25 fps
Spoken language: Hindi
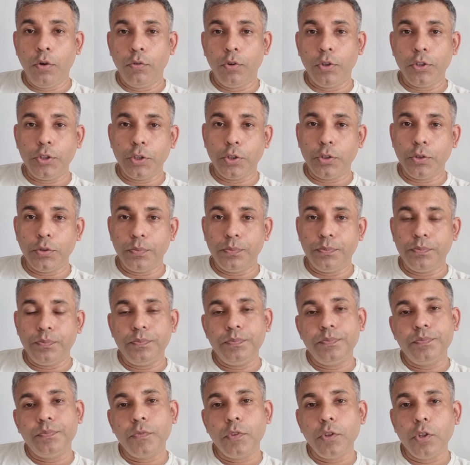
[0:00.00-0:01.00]
वो जो
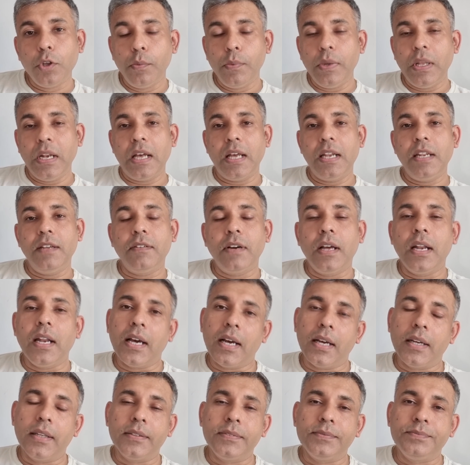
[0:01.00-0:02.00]
दुम हिलाने
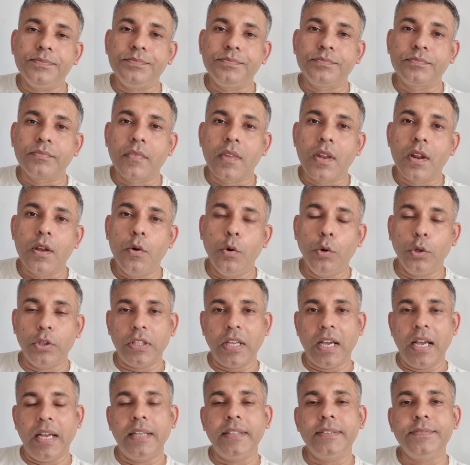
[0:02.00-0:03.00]
वाला
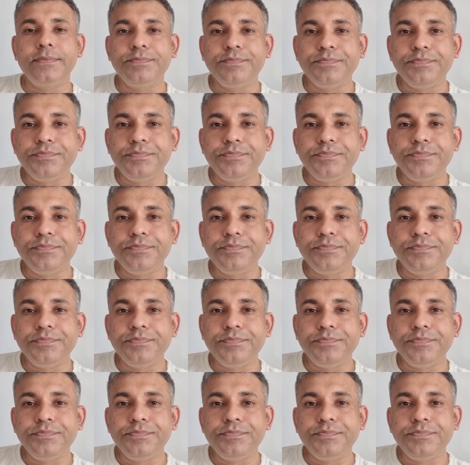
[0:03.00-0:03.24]
होता है